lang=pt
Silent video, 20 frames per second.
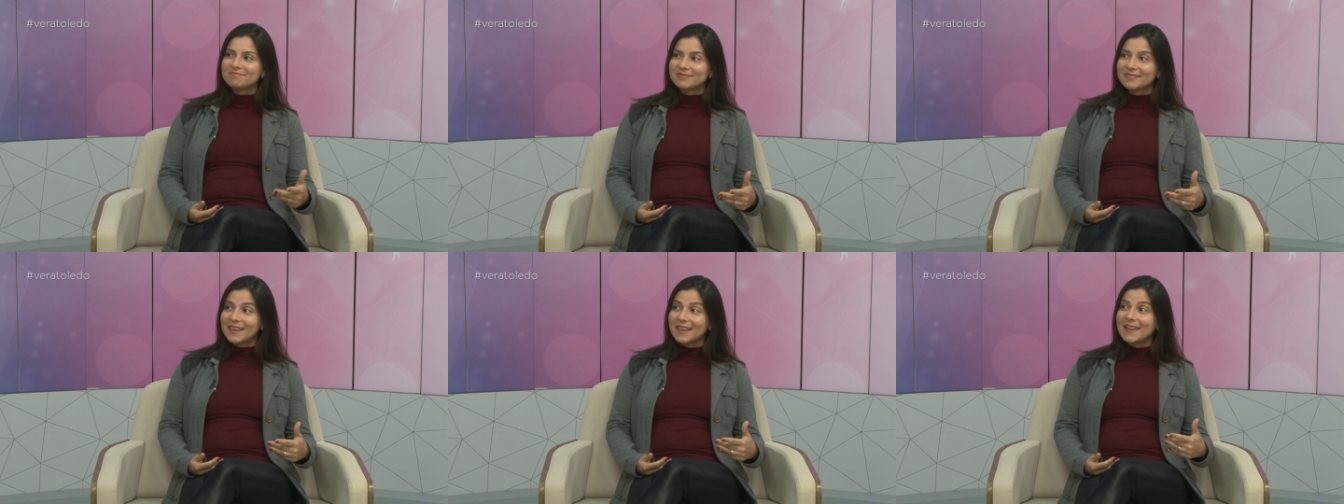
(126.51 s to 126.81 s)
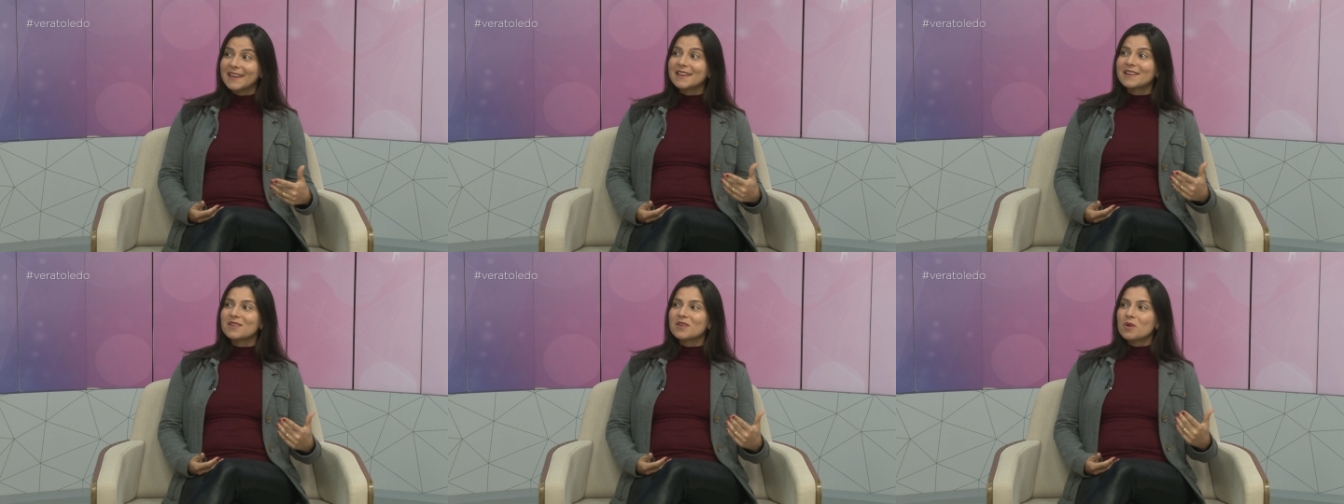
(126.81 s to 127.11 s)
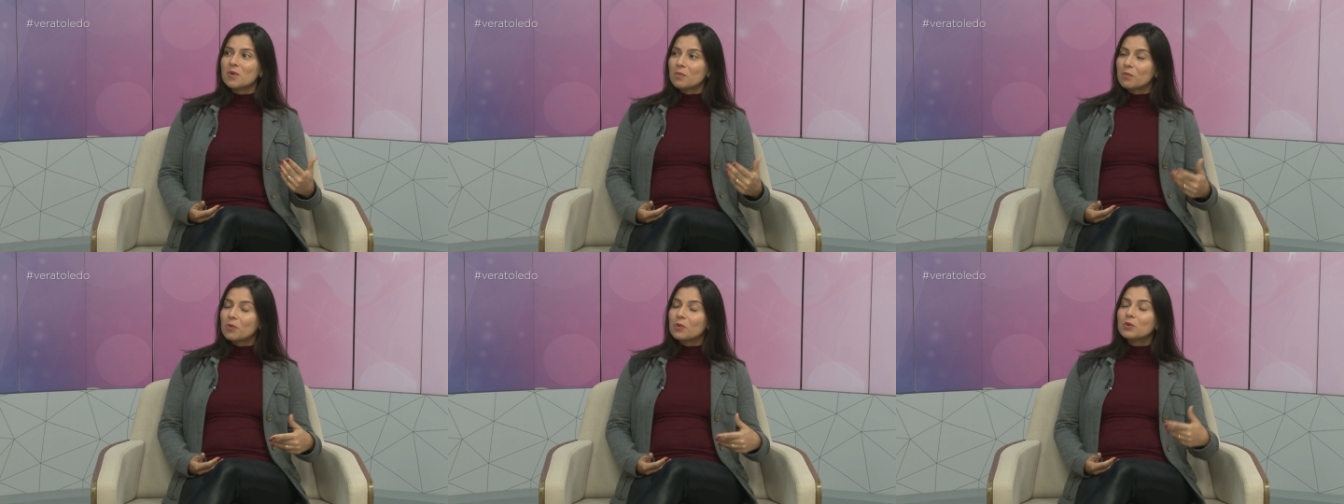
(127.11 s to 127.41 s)
tem
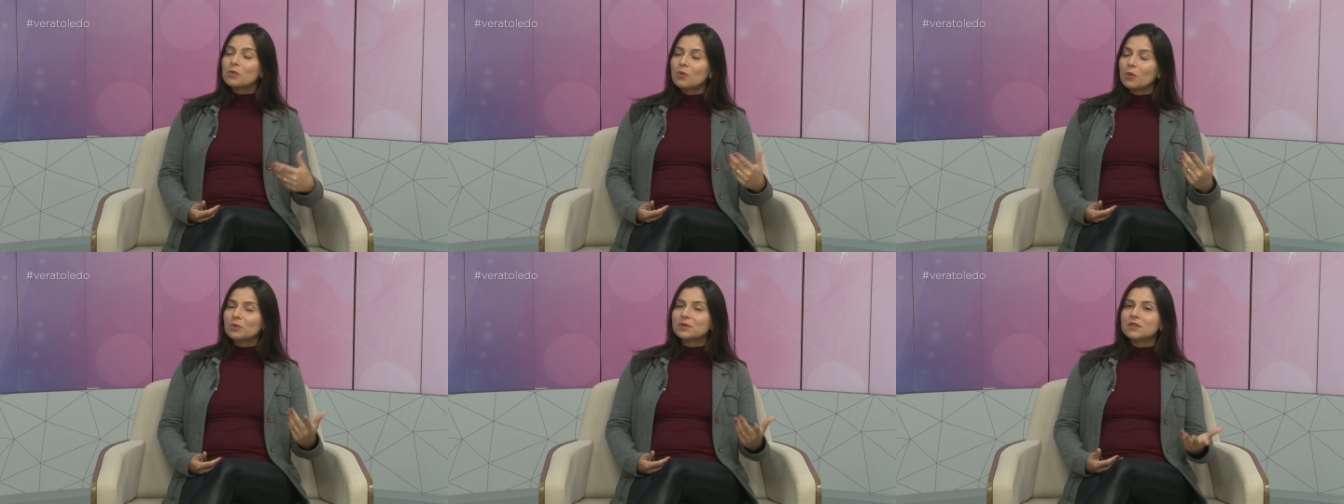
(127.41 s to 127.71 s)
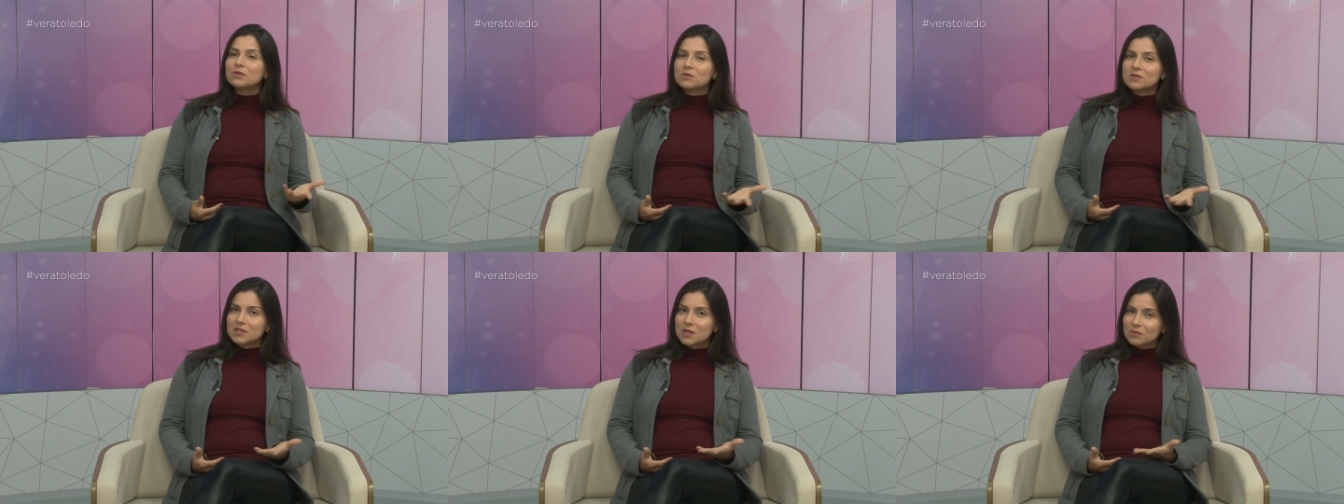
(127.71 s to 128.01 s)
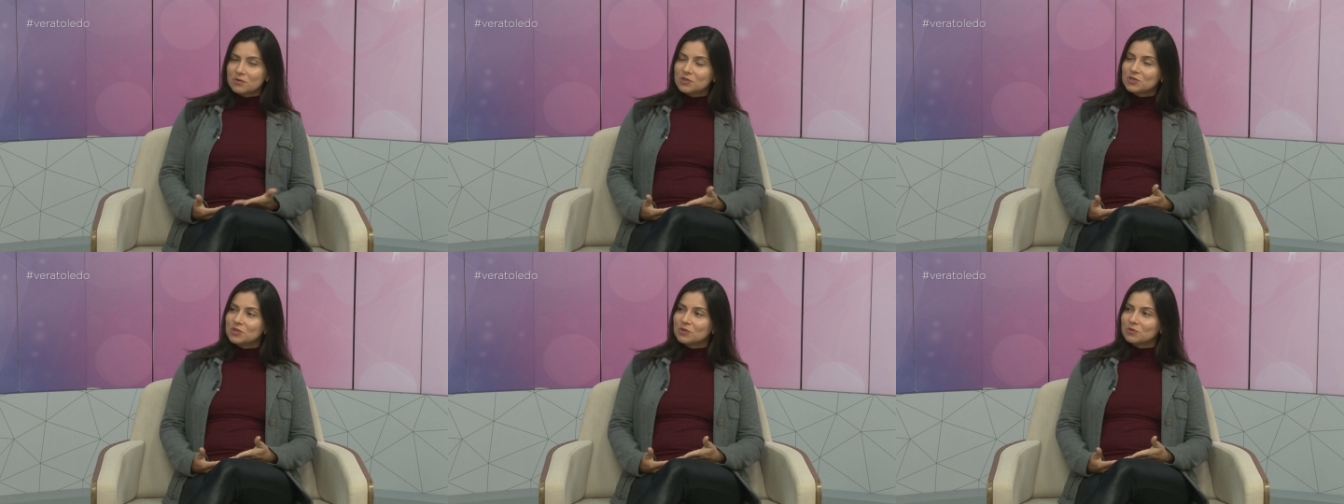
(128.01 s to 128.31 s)
por conta do
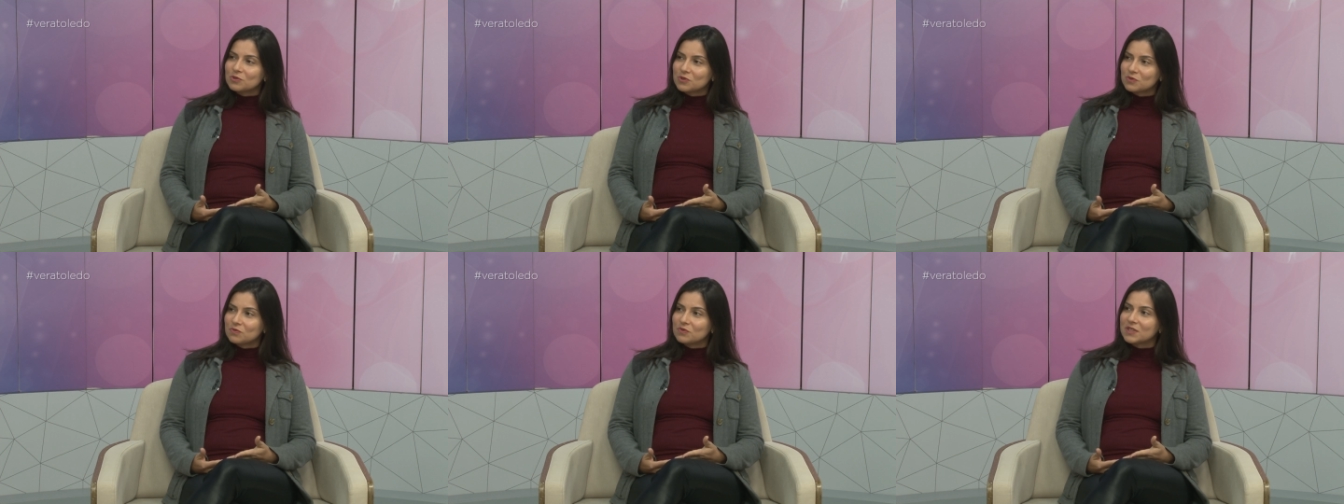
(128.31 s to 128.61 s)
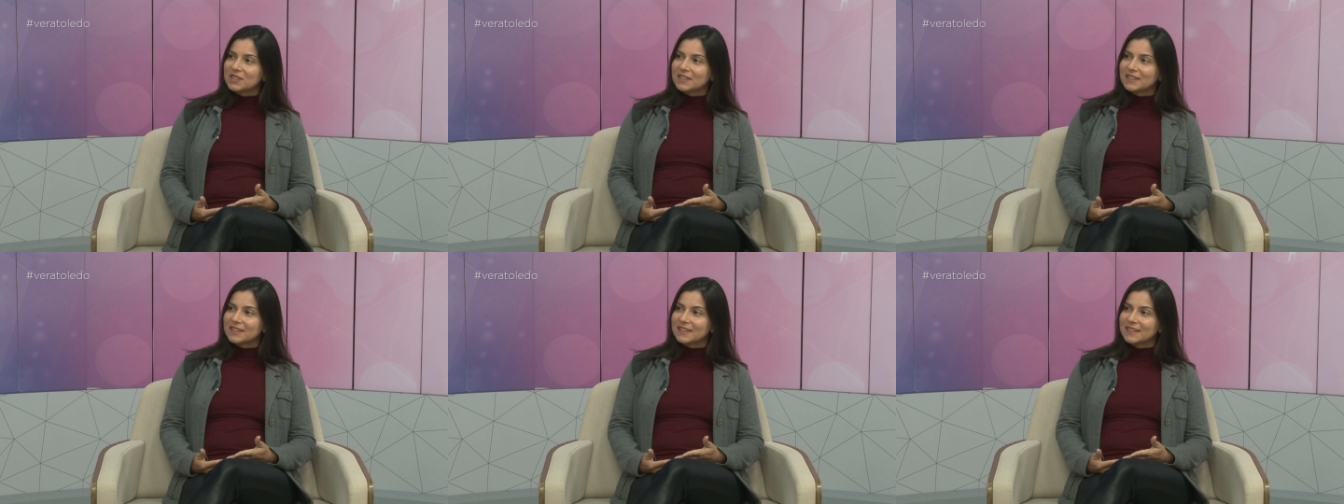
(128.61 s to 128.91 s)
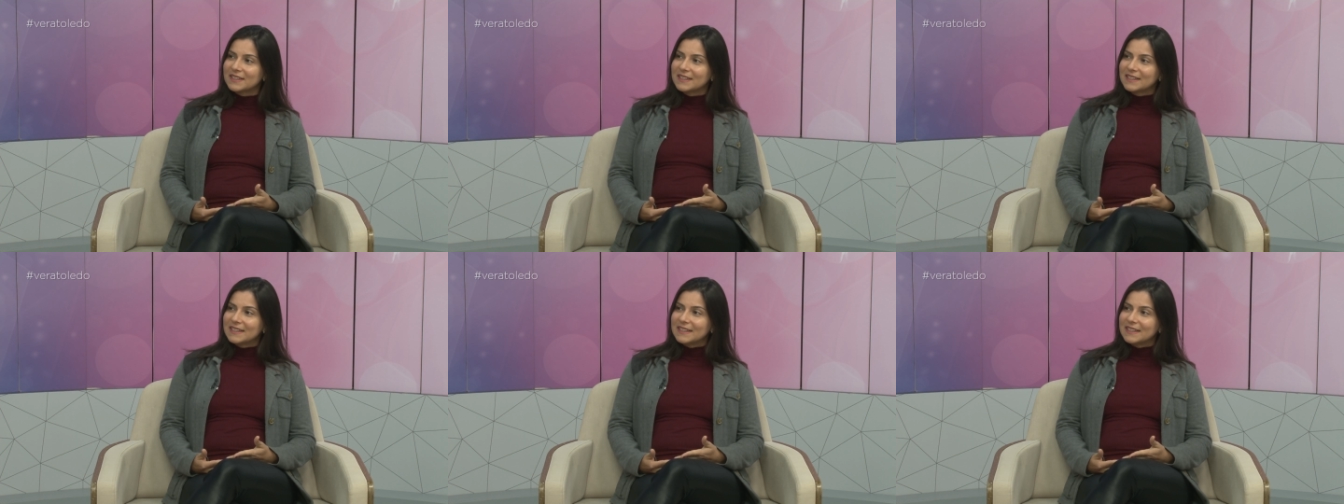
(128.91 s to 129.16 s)
seu estilo de vida.